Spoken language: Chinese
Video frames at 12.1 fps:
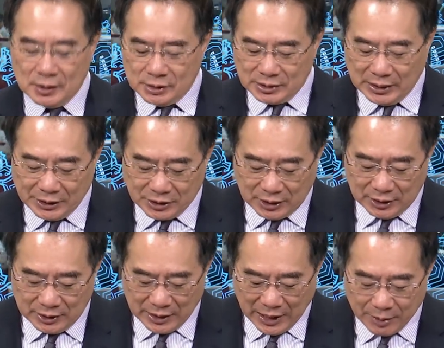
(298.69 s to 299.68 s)
现在这个
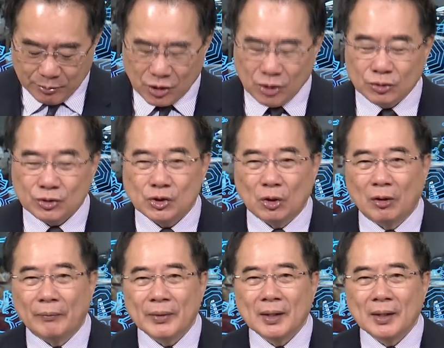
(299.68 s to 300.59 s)
MQ 九